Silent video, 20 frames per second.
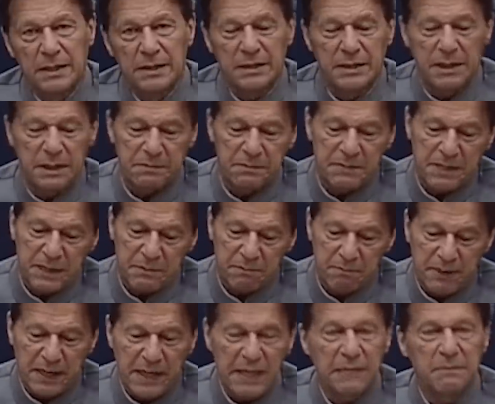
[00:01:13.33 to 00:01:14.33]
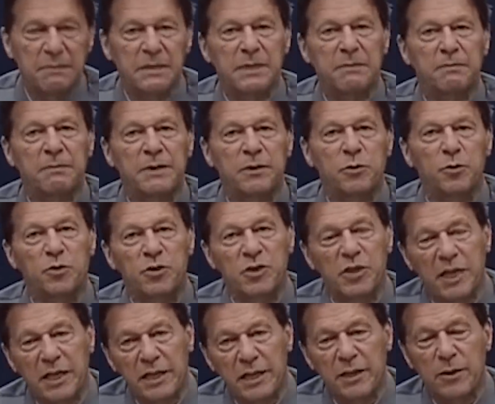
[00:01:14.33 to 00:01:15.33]
जब तक पार्लियामेंट में उस
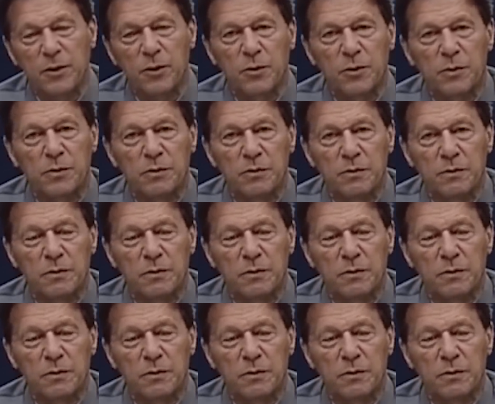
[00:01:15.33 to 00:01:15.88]
तरह के लोग